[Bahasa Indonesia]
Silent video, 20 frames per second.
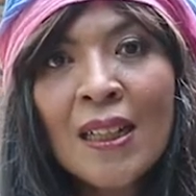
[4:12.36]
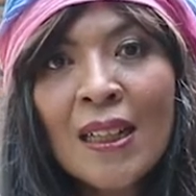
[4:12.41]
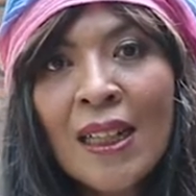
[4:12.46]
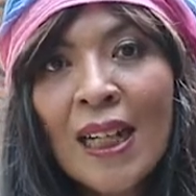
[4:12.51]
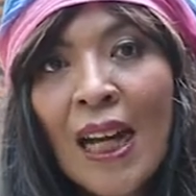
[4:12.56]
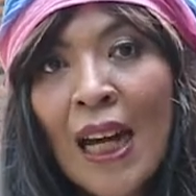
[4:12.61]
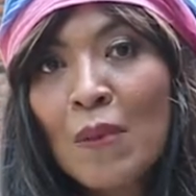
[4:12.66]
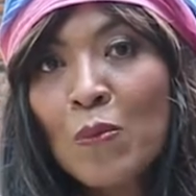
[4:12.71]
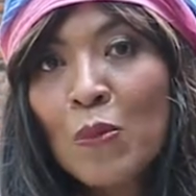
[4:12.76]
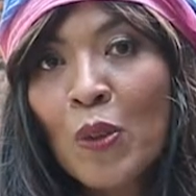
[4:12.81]

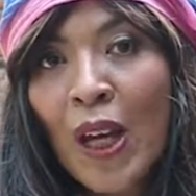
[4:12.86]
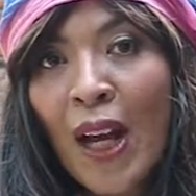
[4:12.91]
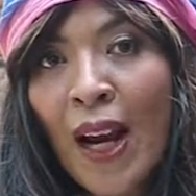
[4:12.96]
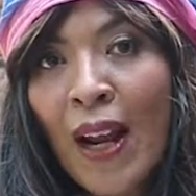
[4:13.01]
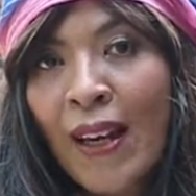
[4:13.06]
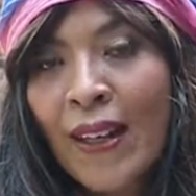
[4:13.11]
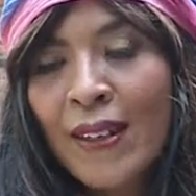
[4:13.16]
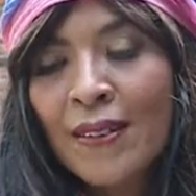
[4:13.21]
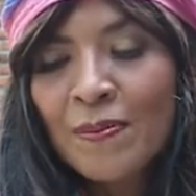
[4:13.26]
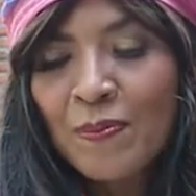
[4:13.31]
rekanmu yang
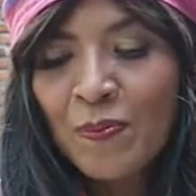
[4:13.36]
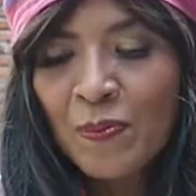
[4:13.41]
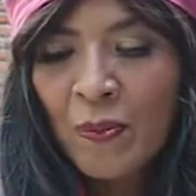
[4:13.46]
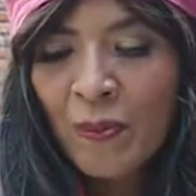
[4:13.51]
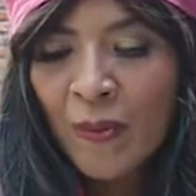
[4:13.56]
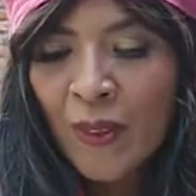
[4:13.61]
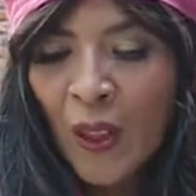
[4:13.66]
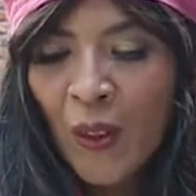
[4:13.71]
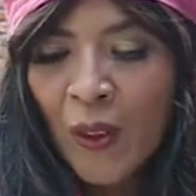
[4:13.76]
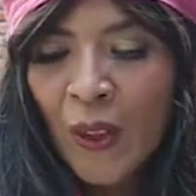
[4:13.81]
lain.
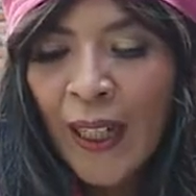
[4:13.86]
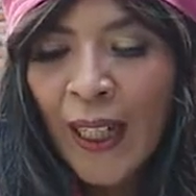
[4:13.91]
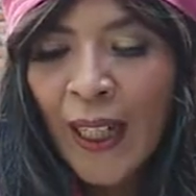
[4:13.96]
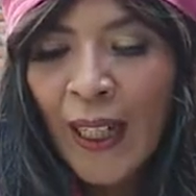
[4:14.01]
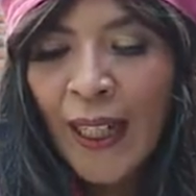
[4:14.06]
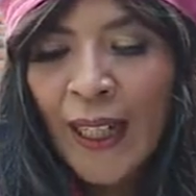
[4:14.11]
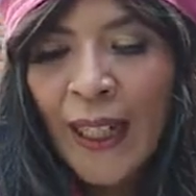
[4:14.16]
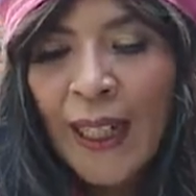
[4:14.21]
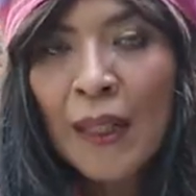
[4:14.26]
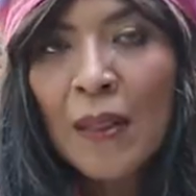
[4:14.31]

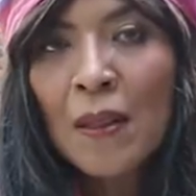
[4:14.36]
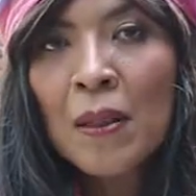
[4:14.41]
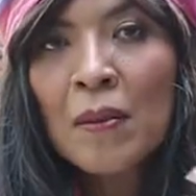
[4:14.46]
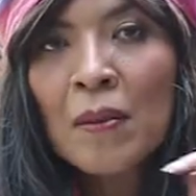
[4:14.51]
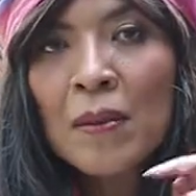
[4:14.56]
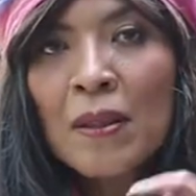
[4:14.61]
Oke,